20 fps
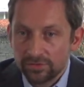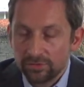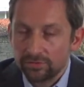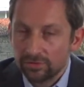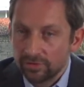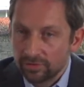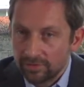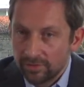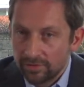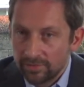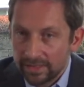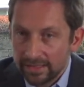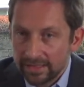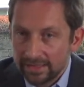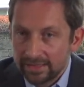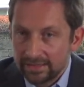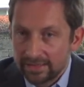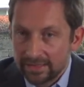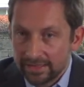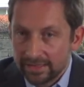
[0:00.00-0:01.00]
autres
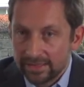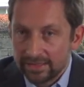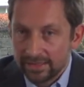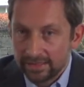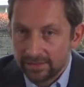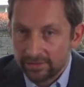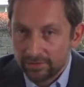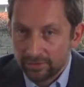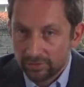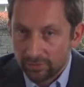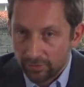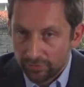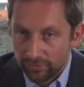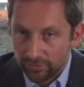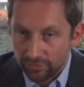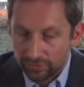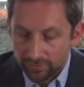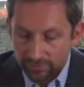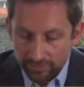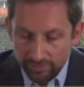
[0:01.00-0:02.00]
domaines techniques
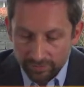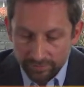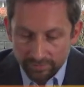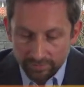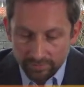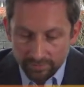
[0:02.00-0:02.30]
confondus